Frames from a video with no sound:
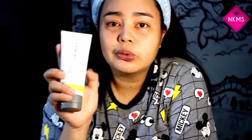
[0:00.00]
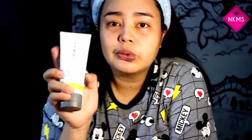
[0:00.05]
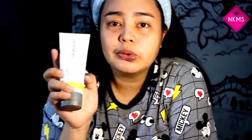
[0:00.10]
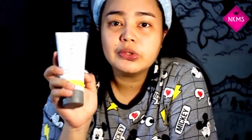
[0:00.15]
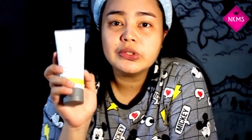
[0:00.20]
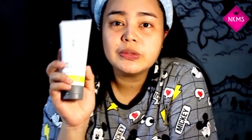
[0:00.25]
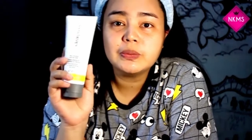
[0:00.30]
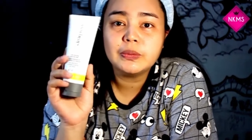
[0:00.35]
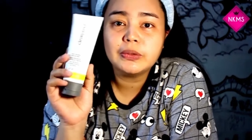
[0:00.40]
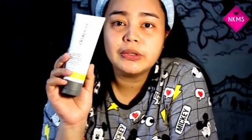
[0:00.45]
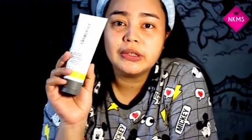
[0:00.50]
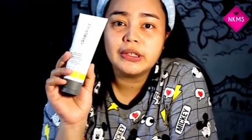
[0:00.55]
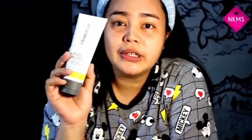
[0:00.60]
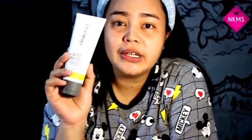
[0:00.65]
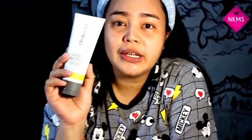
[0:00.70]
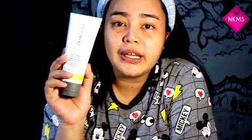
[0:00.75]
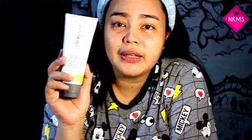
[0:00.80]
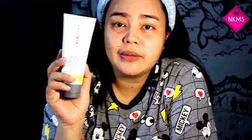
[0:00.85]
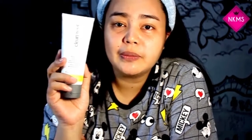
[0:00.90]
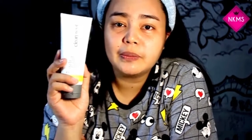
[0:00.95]

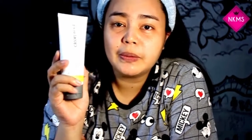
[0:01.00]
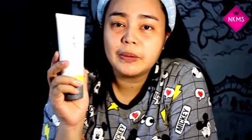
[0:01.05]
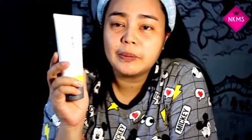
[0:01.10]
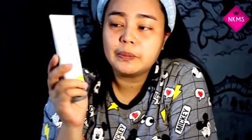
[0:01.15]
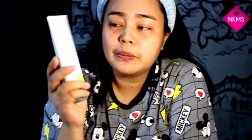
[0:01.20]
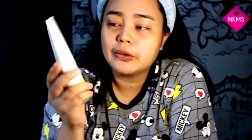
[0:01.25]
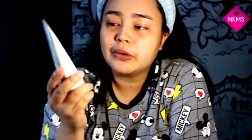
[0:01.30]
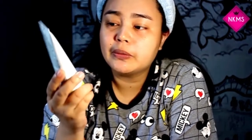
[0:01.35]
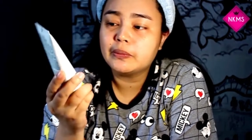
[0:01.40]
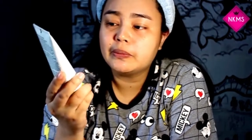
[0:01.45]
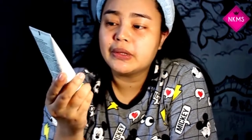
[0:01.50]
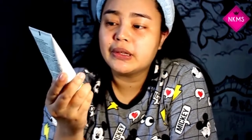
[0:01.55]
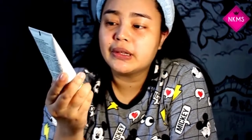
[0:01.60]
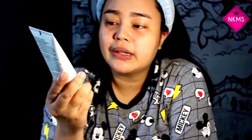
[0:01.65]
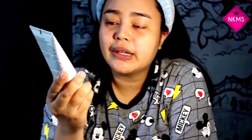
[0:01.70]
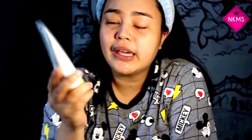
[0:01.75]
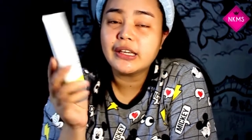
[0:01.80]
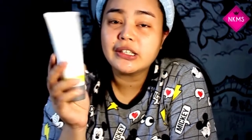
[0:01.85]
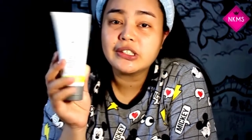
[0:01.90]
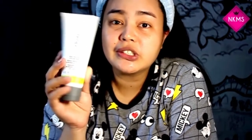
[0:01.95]
rosemary and peppermint
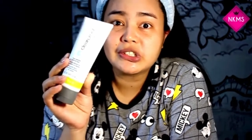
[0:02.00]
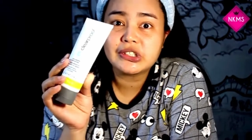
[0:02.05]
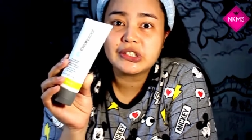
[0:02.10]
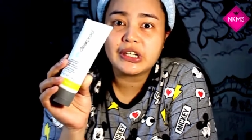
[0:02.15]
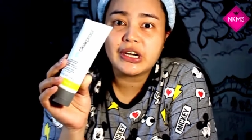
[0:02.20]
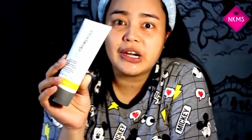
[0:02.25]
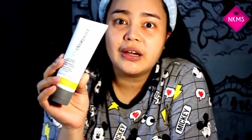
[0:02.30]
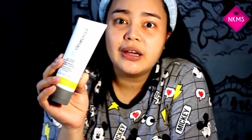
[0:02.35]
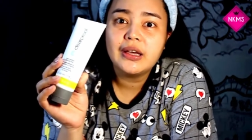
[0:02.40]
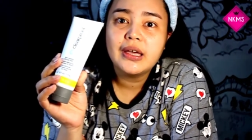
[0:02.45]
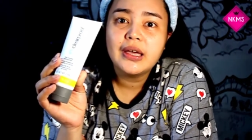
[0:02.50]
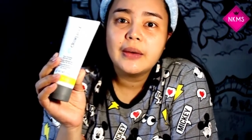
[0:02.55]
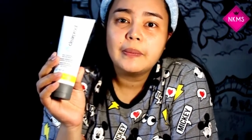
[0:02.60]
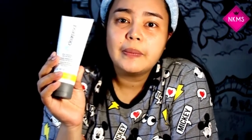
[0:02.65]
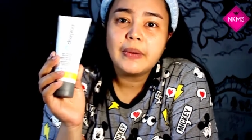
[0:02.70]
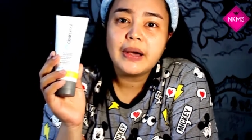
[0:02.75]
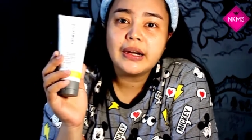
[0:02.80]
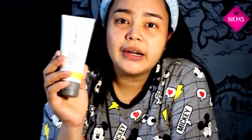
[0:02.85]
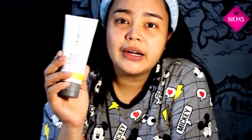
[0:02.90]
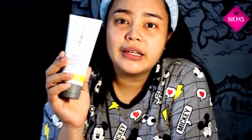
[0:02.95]
extract
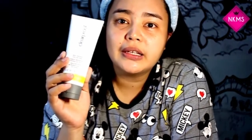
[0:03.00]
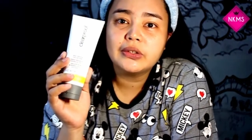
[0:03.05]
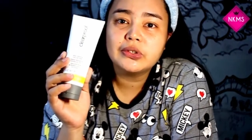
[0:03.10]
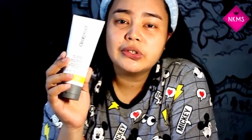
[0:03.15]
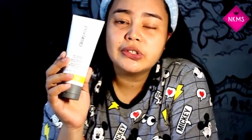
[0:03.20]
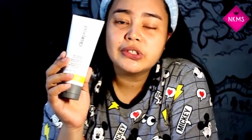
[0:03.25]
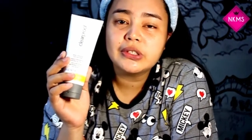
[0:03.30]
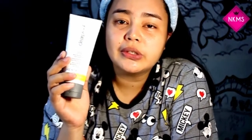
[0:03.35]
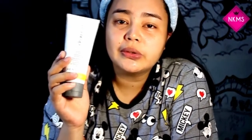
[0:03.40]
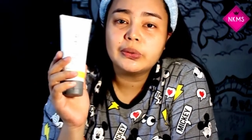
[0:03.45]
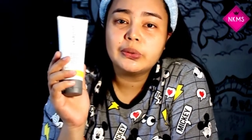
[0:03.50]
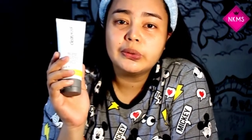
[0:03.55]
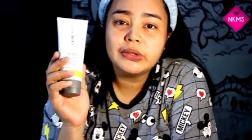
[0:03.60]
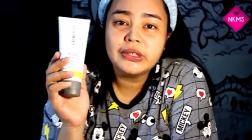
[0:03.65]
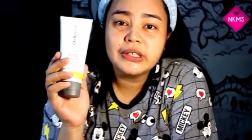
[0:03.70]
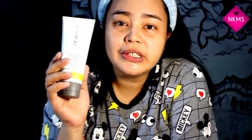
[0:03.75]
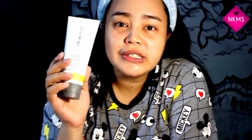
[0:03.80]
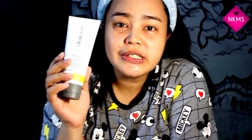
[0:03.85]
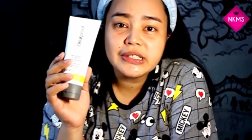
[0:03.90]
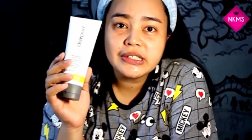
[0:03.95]
para dun sa
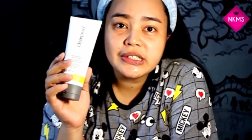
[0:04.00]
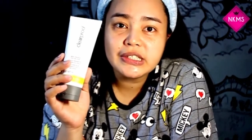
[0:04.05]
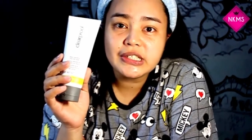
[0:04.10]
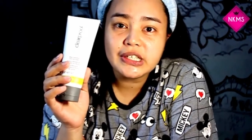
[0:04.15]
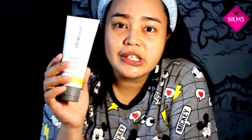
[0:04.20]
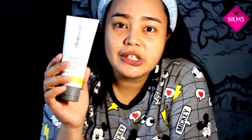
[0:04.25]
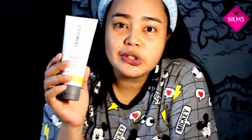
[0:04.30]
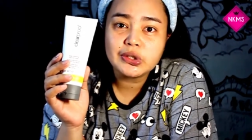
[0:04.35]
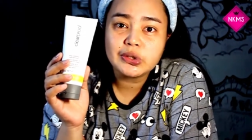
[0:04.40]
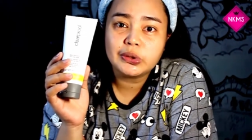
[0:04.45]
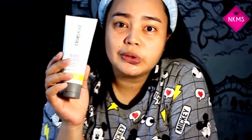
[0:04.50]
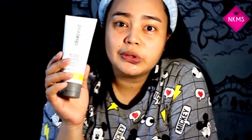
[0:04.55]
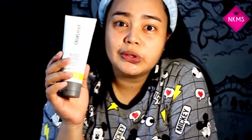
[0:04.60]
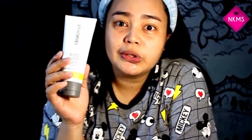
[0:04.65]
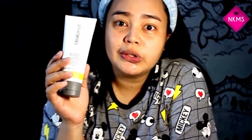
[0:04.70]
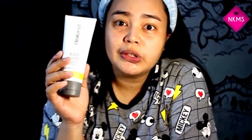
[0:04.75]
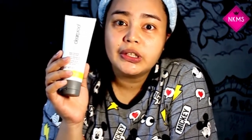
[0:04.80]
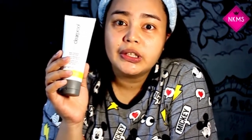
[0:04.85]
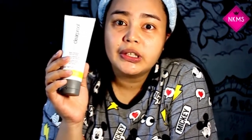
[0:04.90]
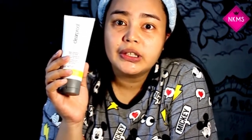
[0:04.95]
cooling sensation
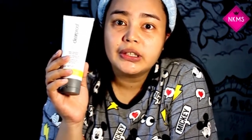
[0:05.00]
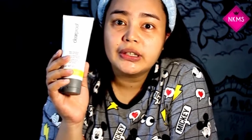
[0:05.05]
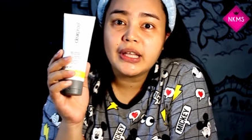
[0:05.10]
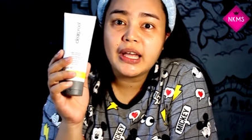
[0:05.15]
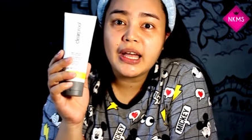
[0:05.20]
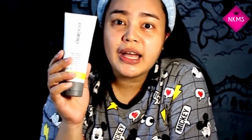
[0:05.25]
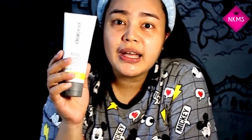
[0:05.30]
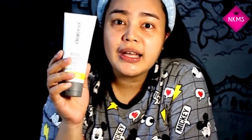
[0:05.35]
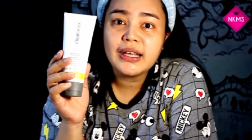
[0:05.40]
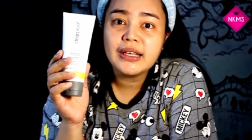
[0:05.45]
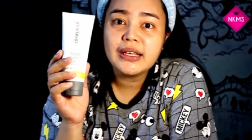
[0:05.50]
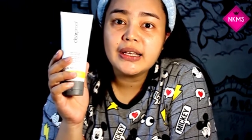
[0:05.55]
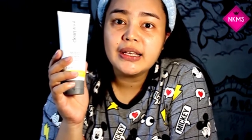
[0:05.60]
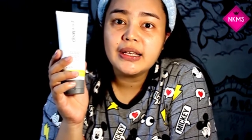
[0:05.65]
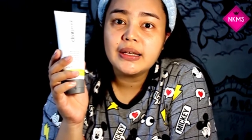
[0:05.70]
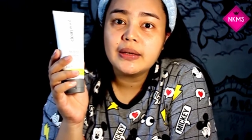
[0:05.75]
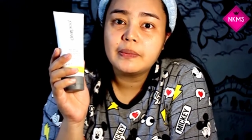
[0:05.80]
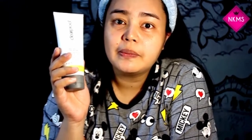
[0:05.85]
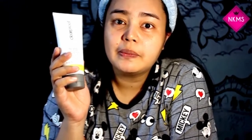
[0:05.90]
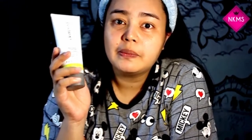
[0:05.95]
ng
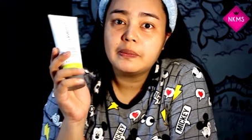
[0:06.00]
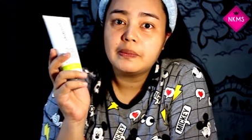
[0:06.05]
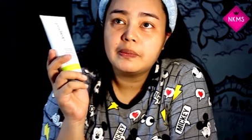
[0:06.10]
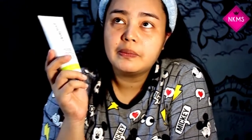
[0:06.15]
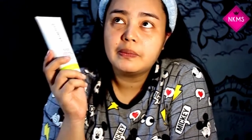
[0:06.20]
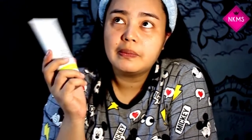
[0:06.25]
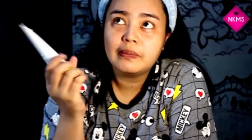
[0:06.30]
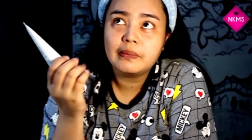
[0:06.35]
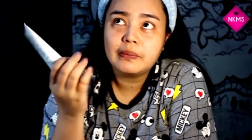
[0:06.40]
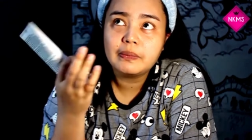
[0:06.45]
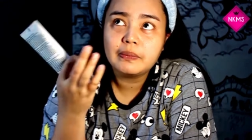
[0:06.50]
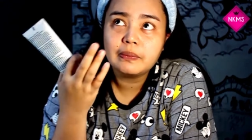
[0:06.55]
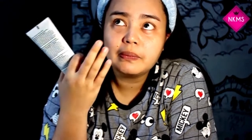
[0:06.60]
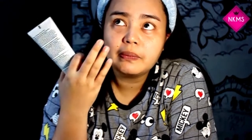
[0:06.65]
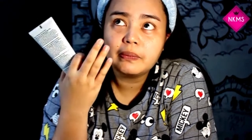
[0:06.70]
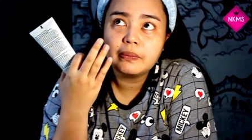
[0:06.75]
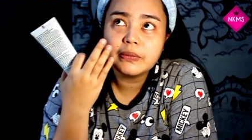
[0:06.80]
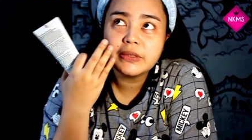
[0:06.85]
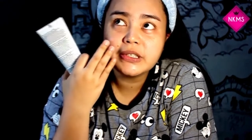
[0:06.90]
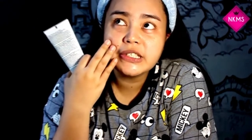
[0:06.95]

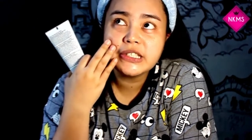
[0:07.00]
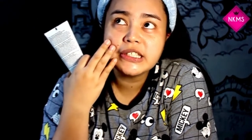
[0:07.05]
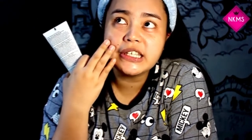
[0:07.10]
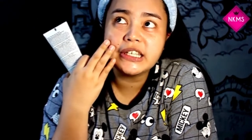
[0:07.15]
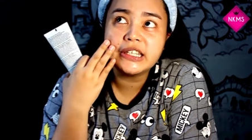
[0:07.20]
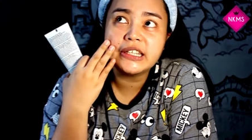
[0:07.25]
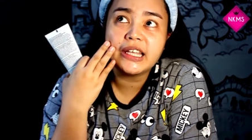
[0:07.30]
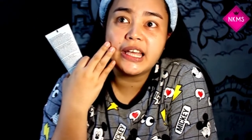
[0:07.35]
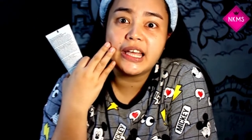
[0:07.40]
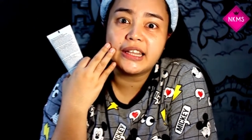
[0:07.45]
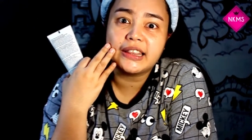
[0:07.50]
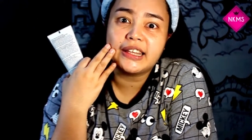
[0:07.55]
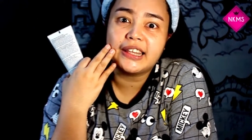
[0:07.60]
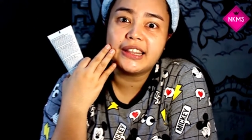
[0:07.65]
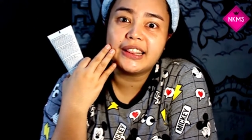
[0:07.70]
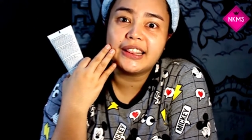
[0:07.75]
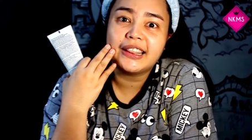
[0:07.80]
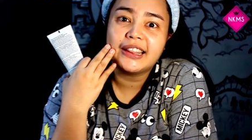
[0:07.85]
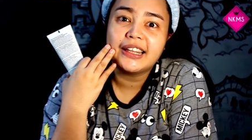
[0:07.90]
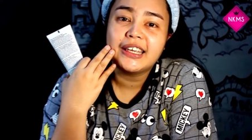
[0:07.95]
skin
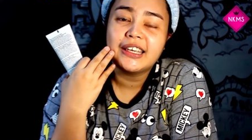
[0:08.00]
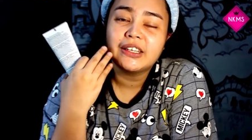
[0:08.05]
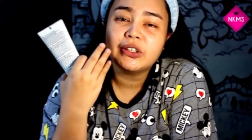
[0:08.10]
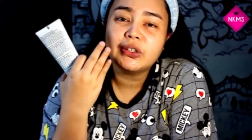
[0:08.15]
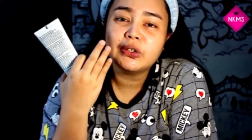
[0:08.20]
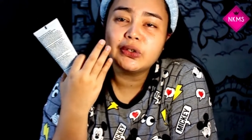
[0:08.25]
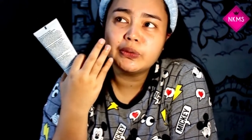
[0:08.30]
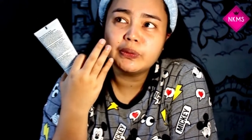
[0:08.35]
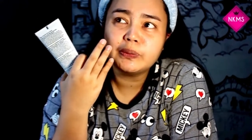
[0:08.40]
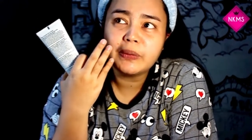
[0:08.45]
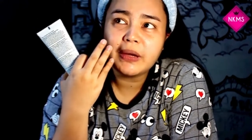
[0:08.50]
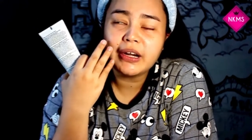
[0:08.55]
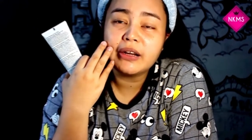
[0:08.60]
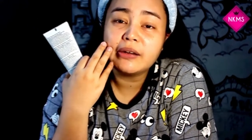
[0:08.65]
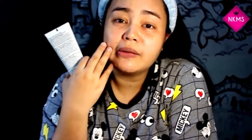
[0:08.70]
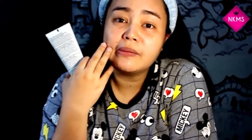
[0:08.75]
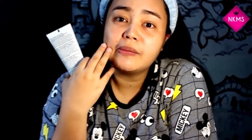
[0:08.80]
natin. Yung parang